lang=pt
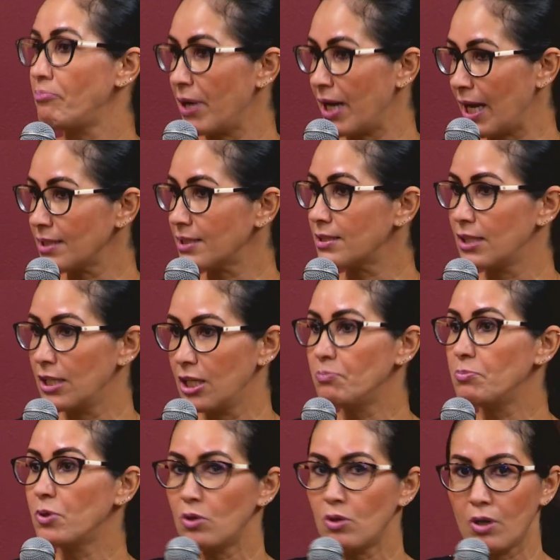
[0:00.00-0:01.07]
para si
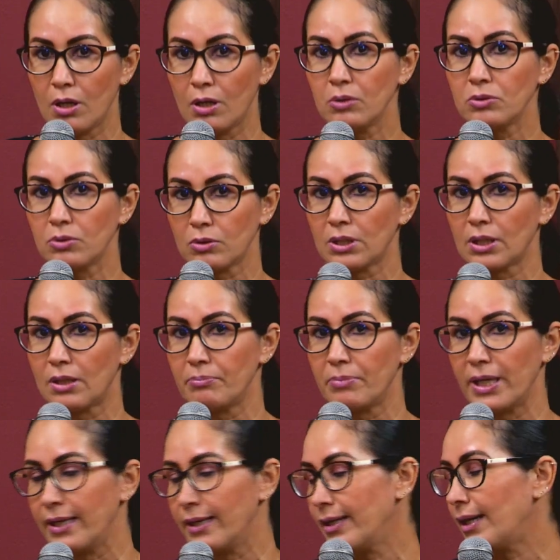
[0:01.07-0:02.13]
e para o outro
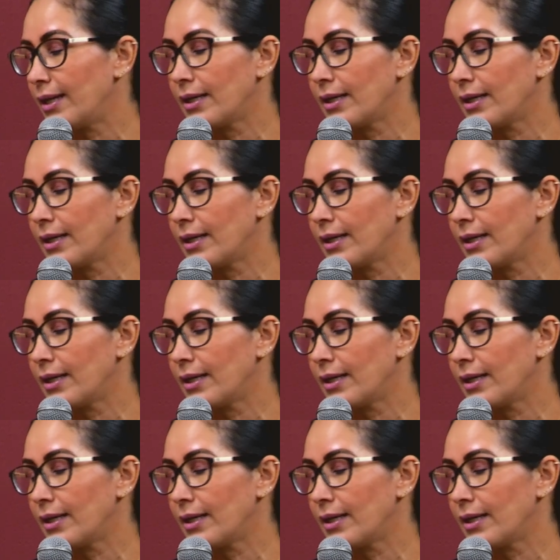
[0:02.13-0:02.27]
também,